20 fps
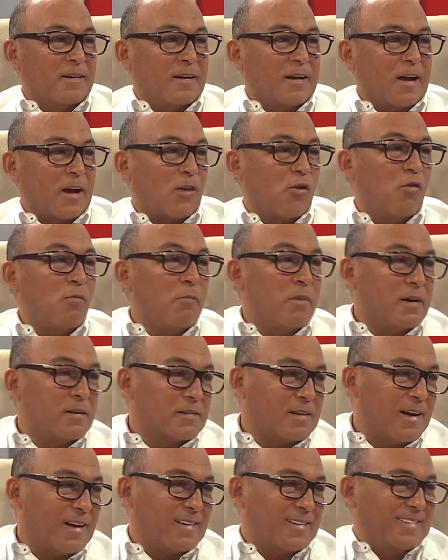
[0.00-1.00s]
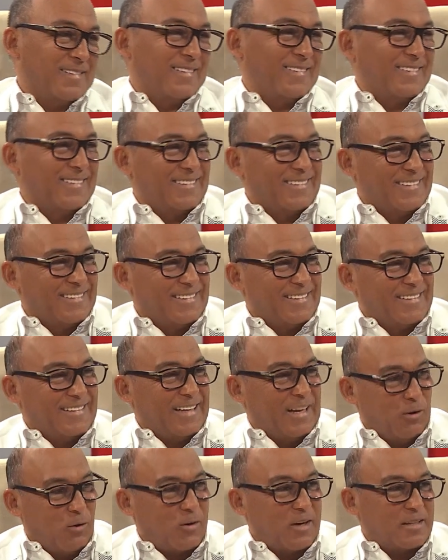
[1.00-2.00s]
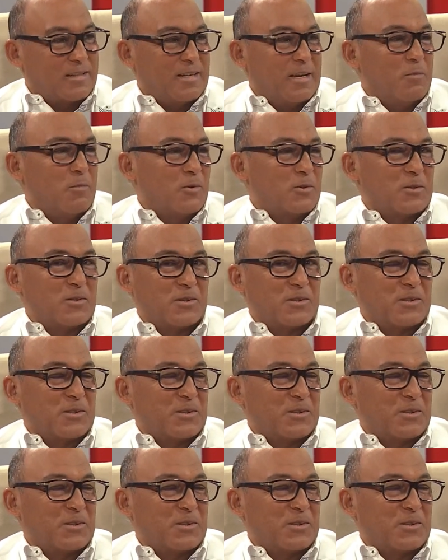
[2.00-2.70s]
a conversar Así es, es un honor para